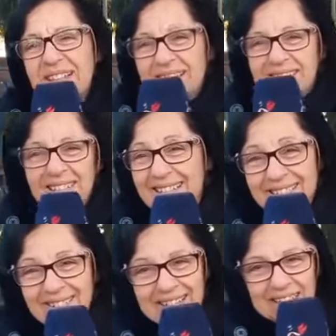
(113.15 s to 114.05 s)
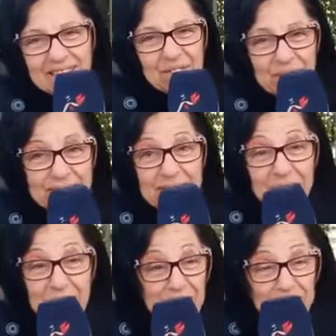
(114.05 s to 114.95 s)
قلتي لي اللي كديري في
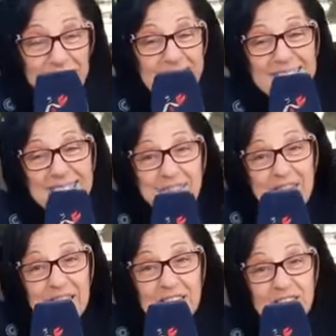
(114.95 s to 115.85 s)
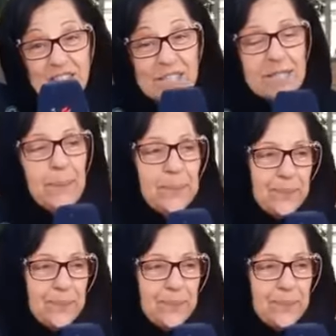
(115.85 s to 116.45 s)
المحكمه حيت ما كايناش الجلسه